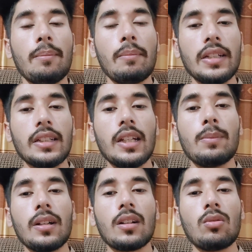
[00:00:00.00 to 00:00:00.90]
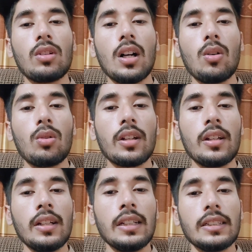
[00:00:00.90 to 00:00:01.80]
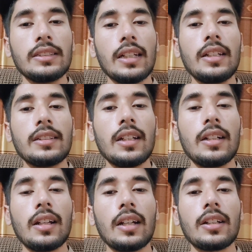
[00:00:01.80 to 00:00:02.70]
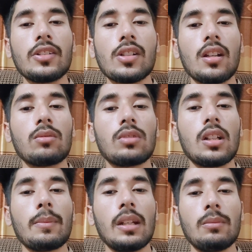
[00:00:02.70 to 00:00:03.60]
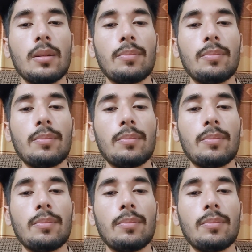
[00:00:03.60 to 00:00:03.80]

मैं यहीं पर रहूँगा और यहीं से डायरेक्ट इनशाला मैं नबी